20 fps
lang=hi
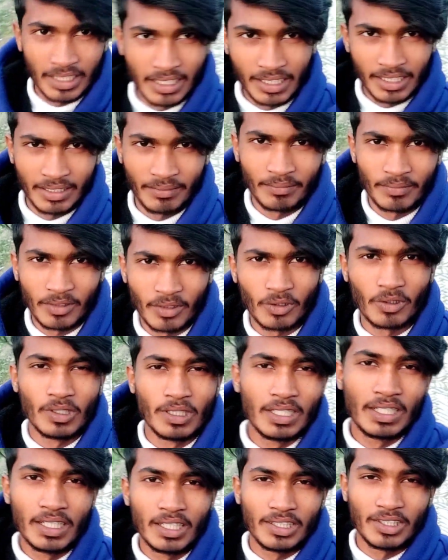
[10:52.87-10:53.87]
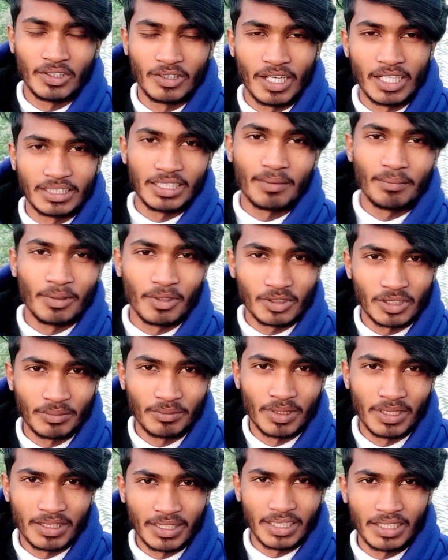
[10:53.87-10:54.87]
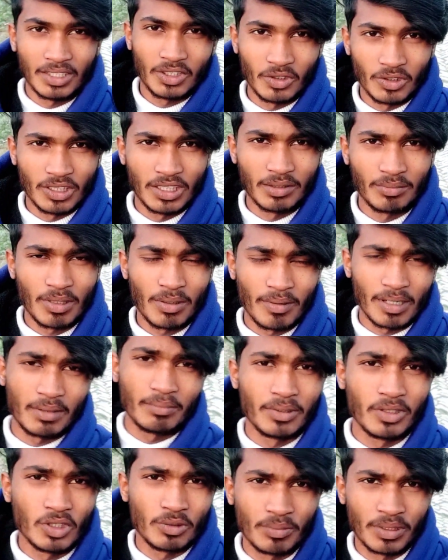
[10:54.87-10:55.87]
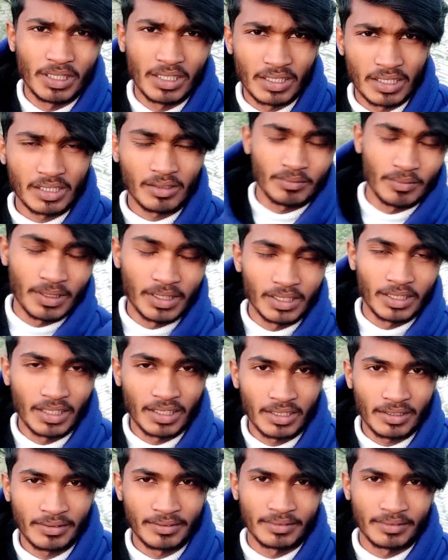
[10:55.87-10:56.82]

टहलने को तो गाइज आप लोग से मिलता है थोड़ी देर में हमारे वीडियो में एंड तक बने रहे